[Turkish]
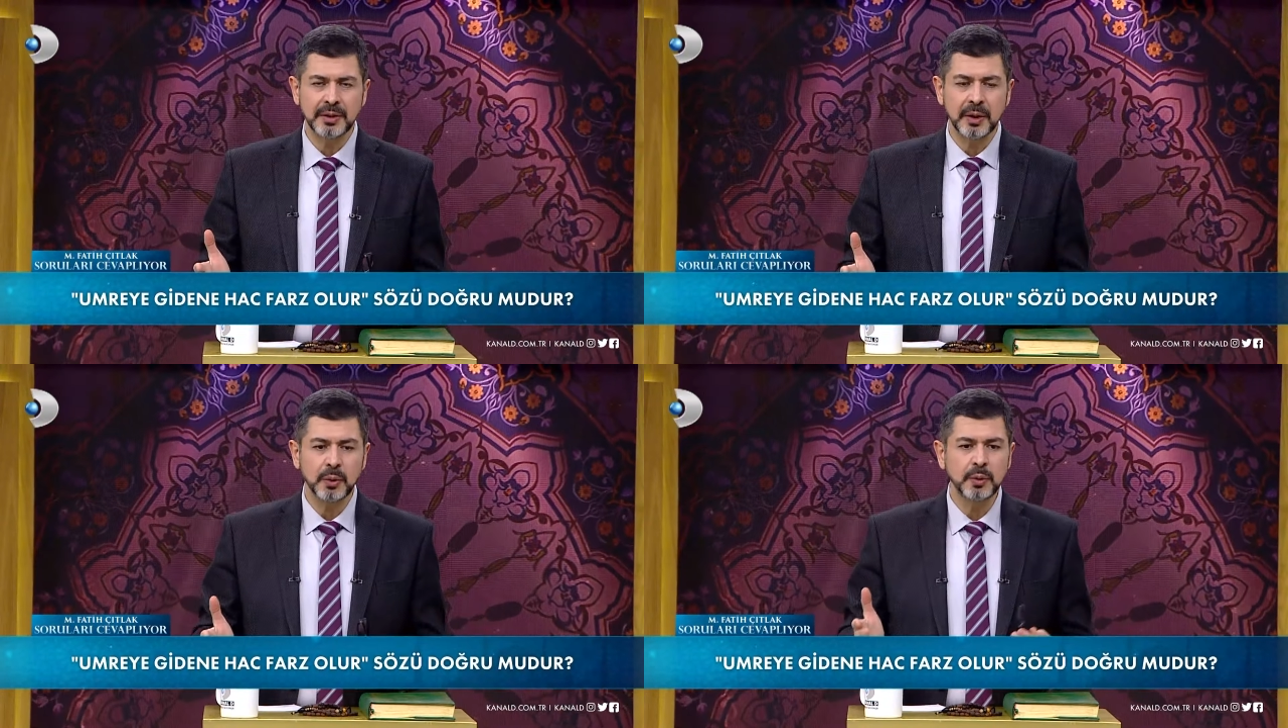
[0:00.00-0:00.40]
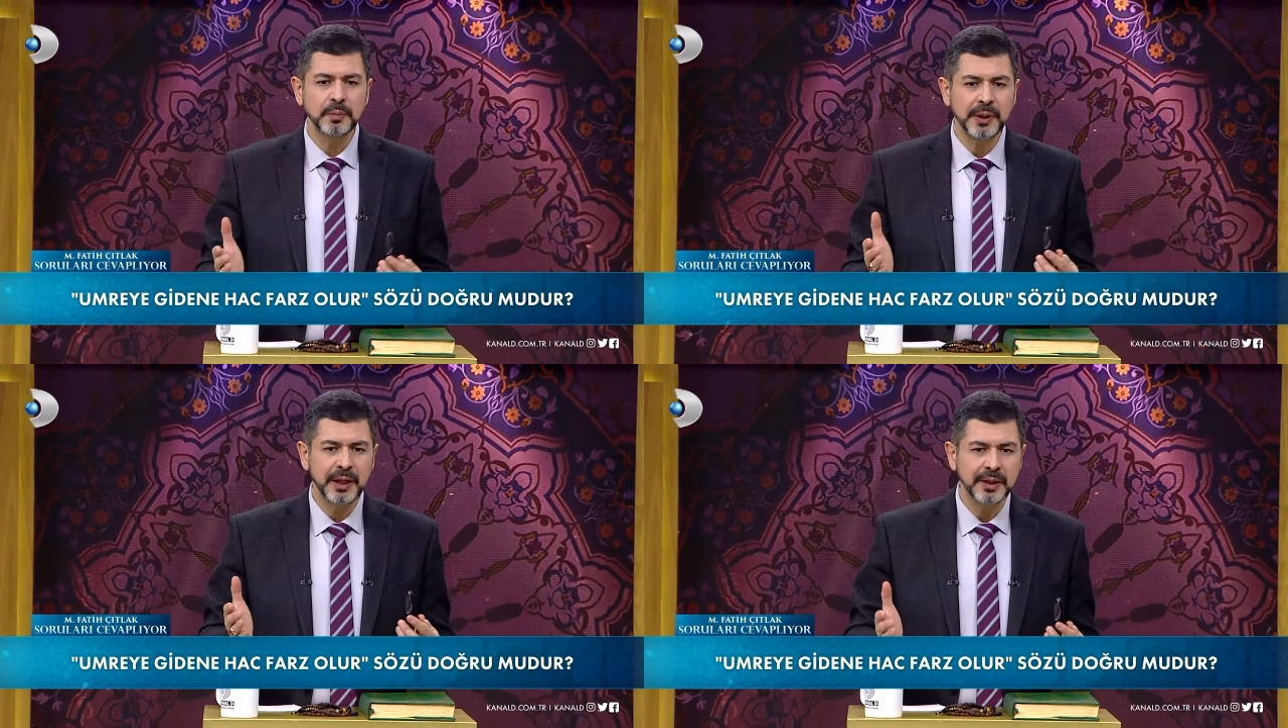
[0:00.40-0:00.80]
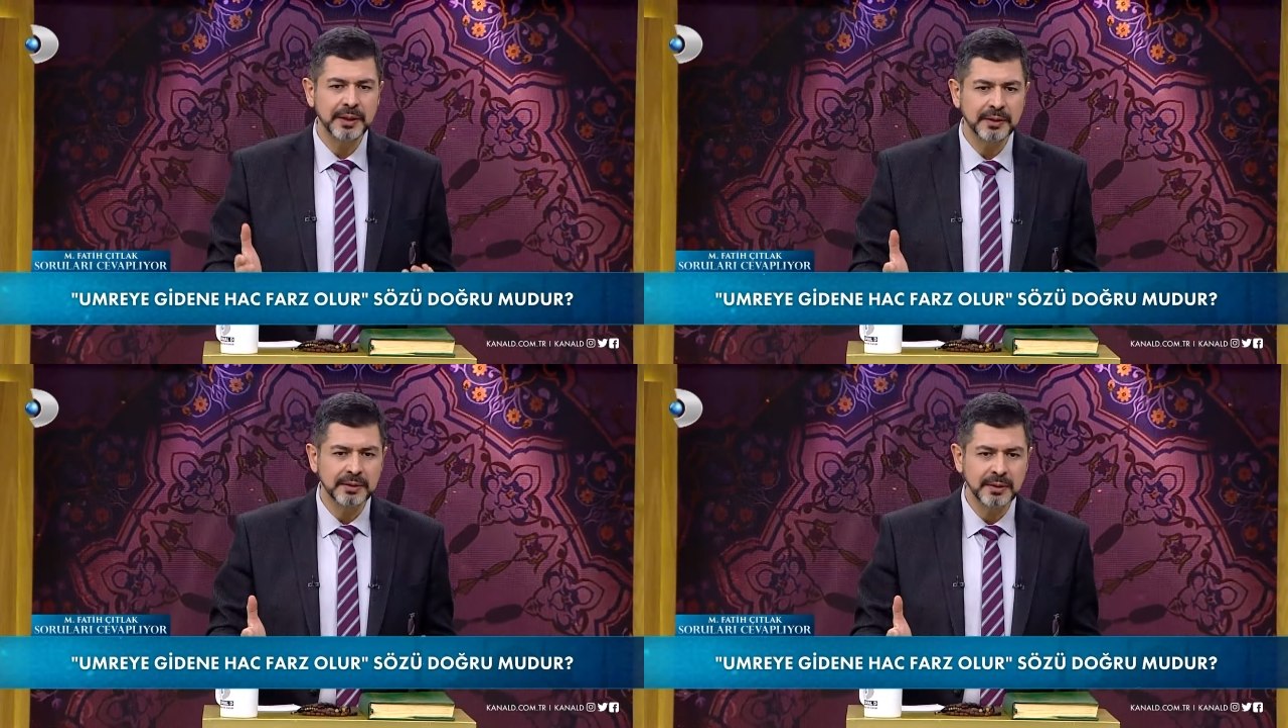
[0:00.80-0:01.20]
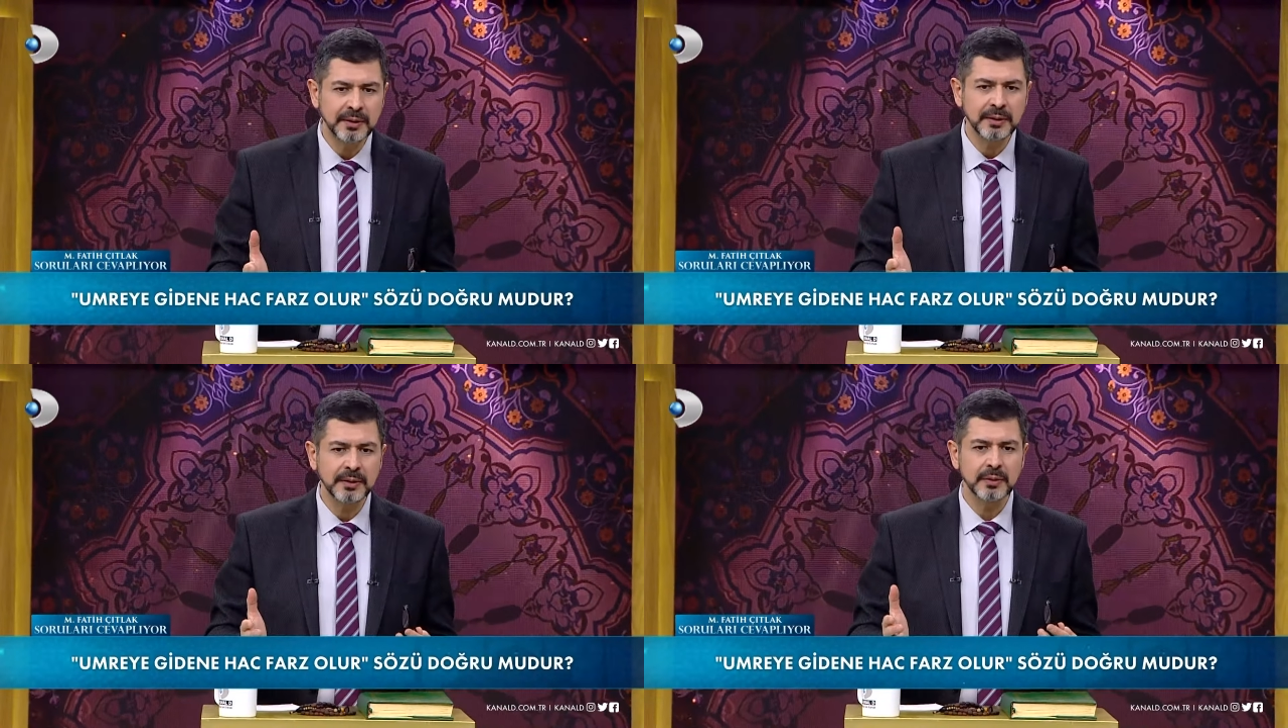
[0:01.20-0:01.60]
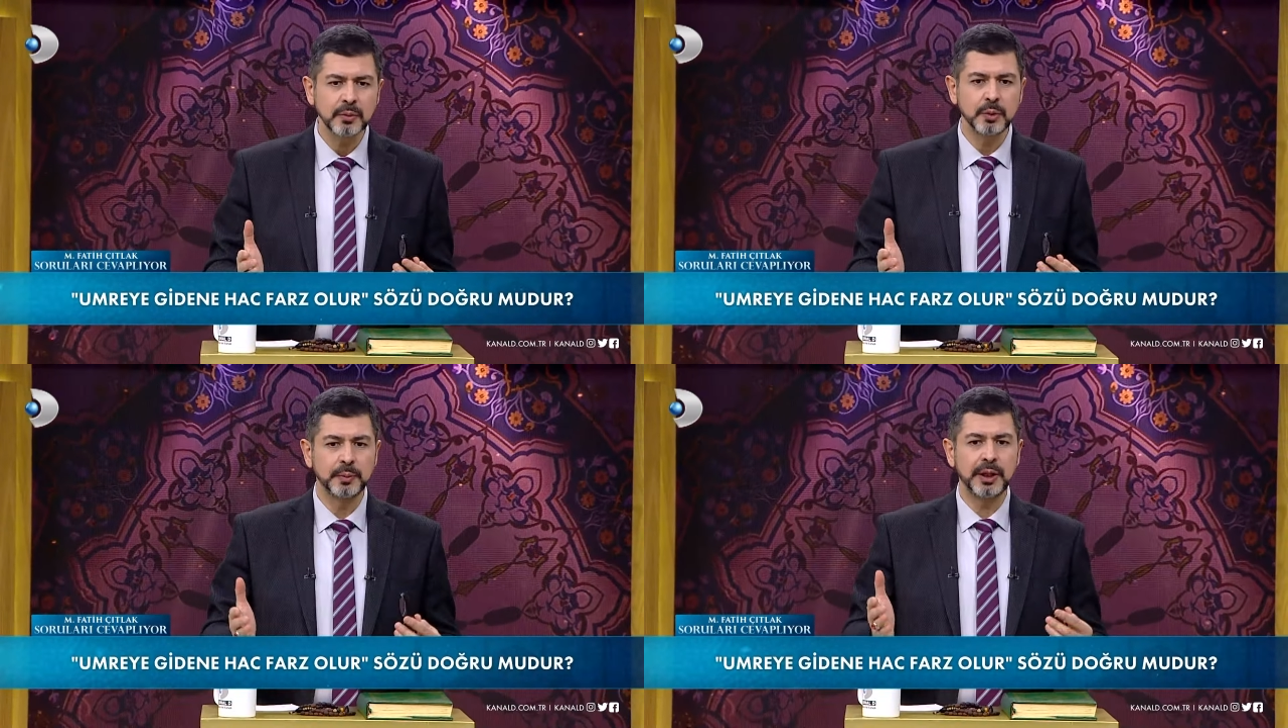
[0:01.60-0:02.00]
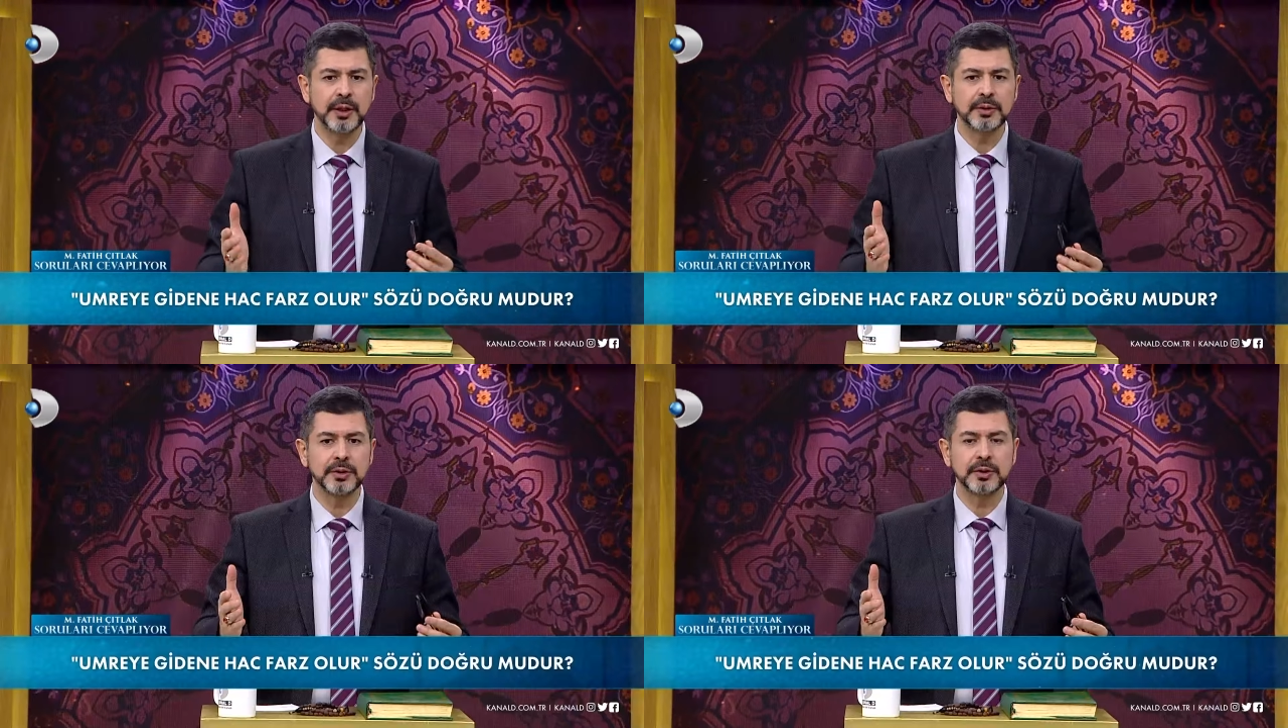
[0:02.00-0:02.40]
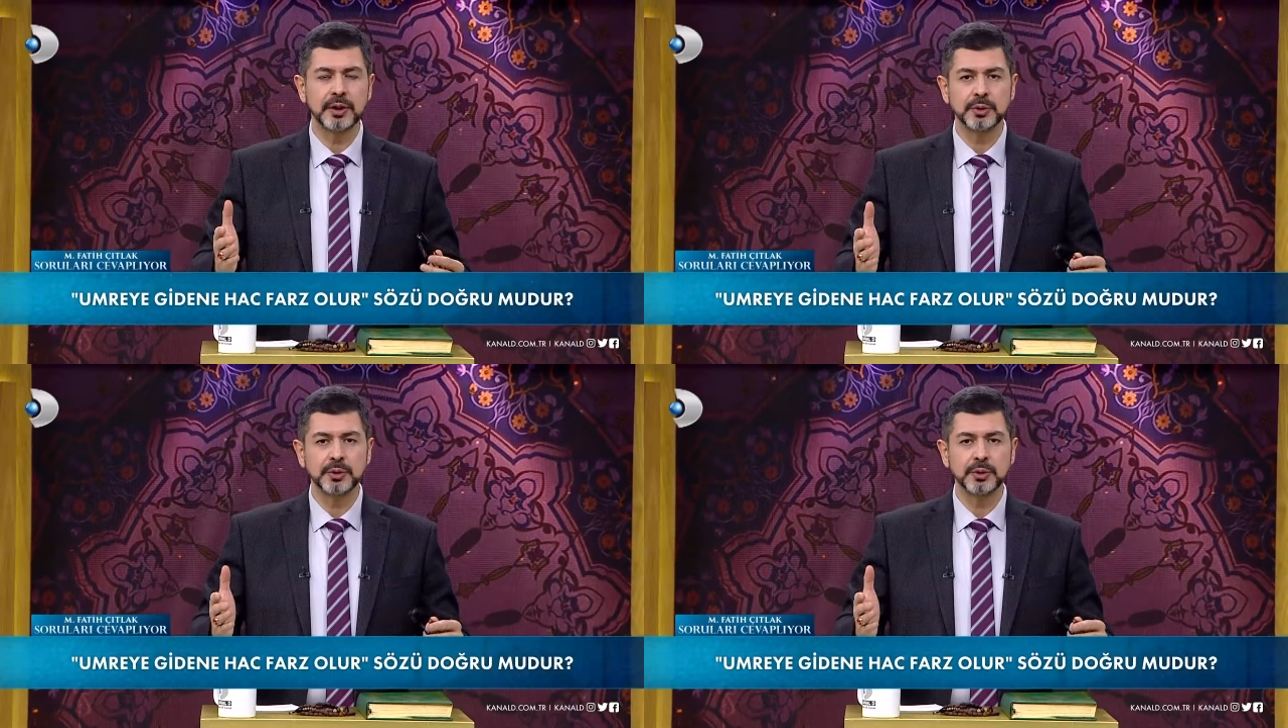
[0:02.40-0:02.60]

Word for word: E, umreye gittin, umreye gittikten